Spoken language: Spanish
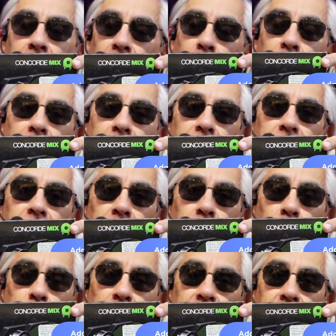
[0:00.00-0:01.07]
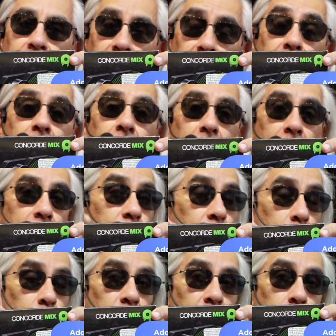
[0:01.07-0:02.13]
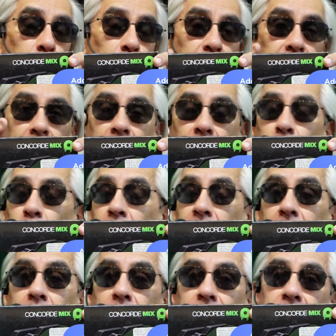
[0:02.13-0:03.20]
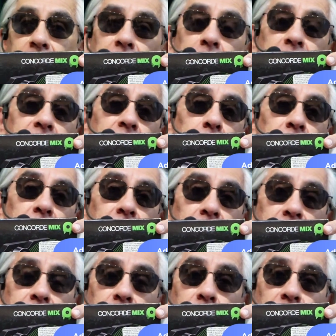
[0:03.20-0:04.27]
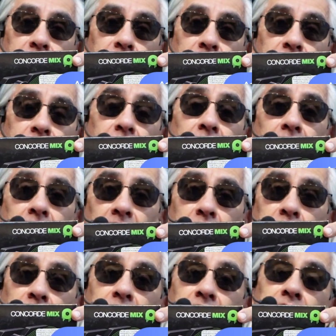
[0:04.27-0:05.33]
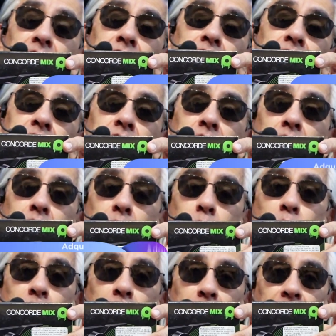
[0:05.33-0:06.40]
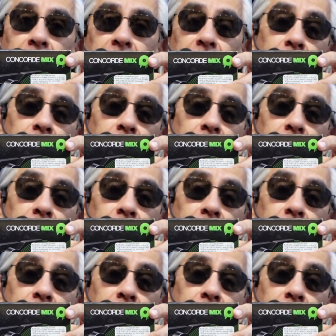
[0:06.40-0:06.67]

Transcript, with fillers: hora de hacer tu mezcla. Esto es muy importante porque entonces te vas a evitar situaciones en donde tengas un fader